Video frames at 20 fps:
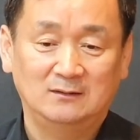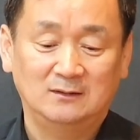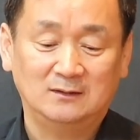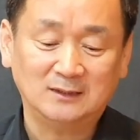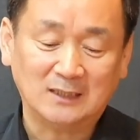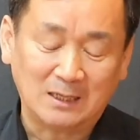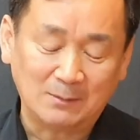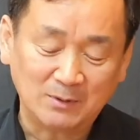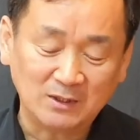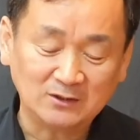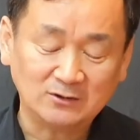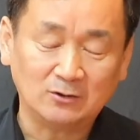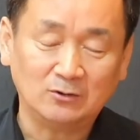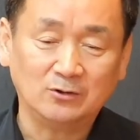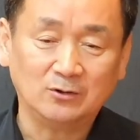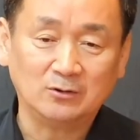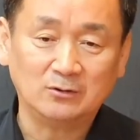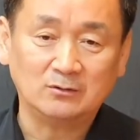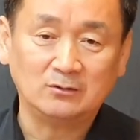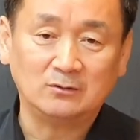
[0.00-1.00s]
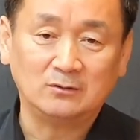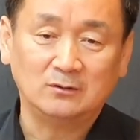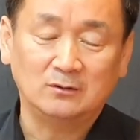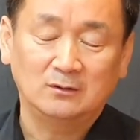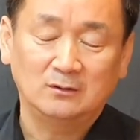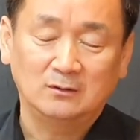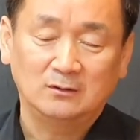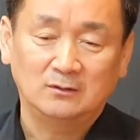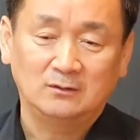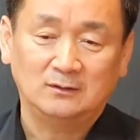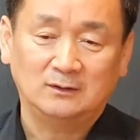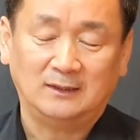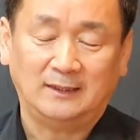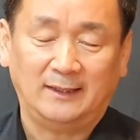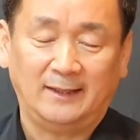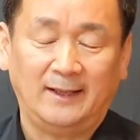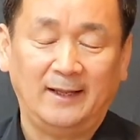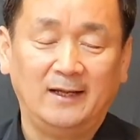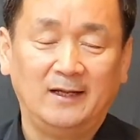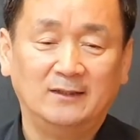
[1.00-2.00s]
남의 설교를
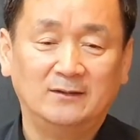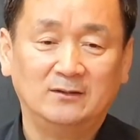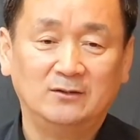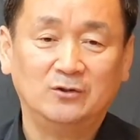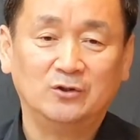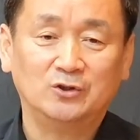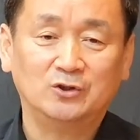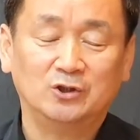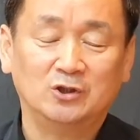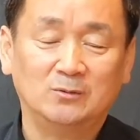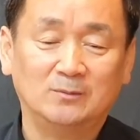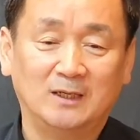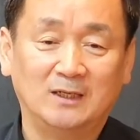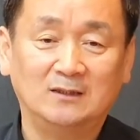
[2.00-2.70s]
내 설교처럼